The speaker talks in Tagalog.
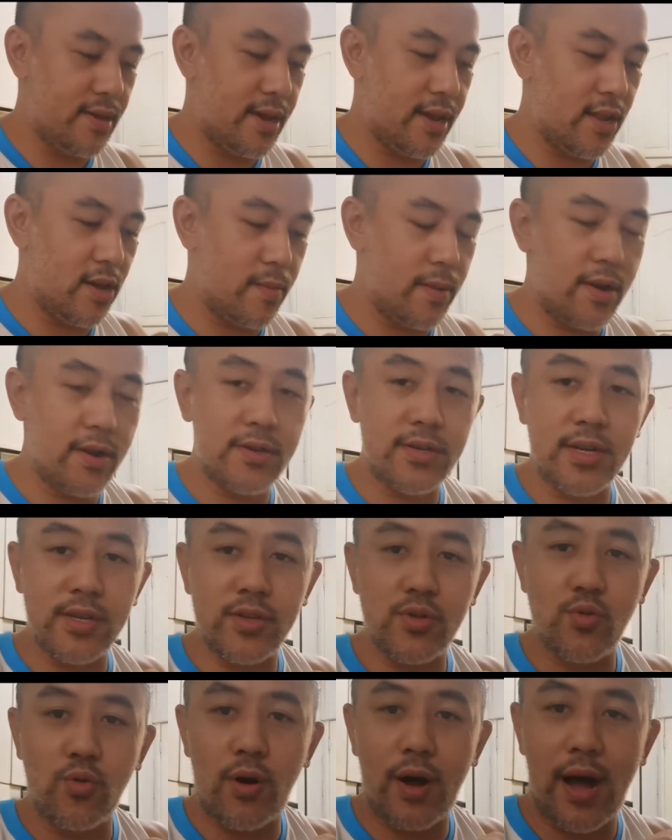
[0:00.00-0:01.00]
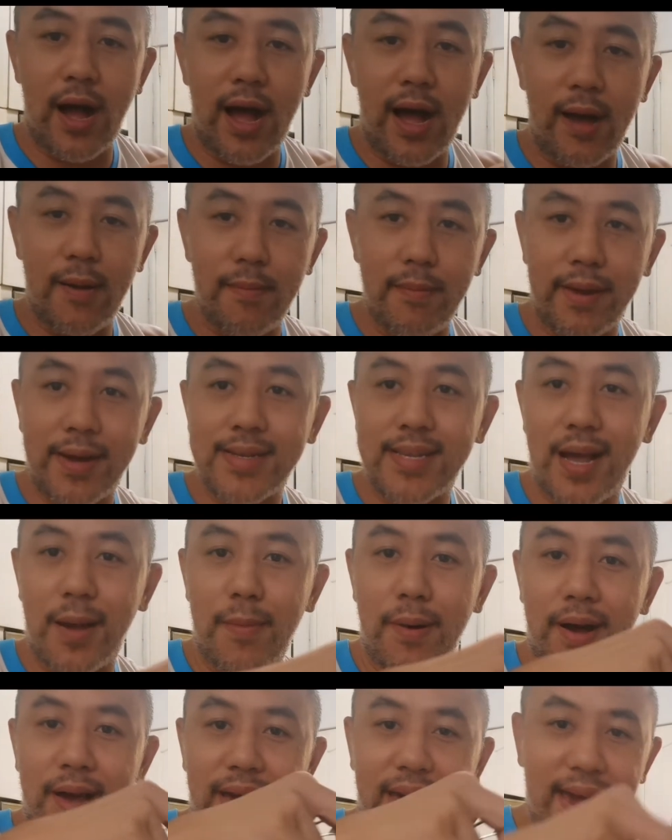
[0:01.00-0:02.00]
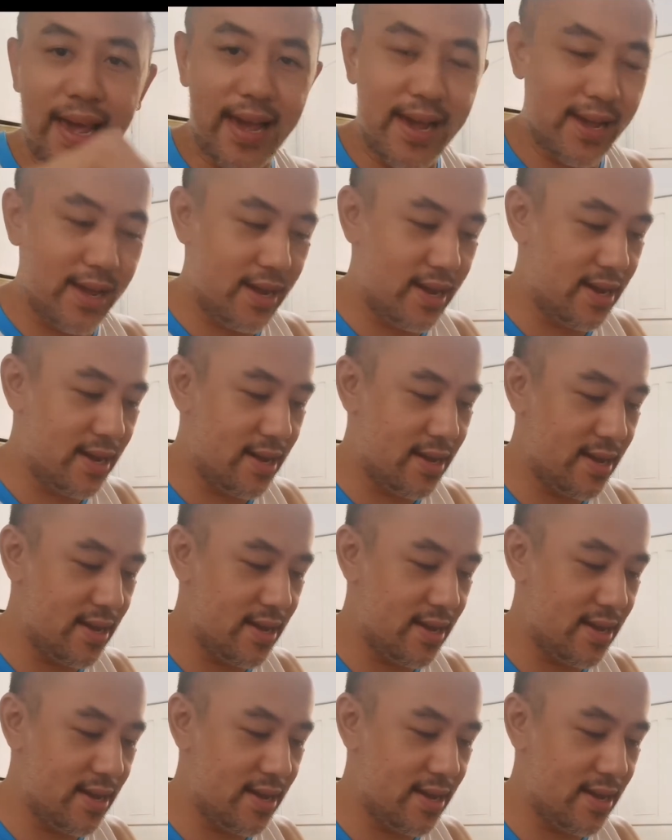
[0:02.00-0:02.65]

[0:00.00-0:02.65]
Ayan, oh, meron siyang suka, may kasamang egg,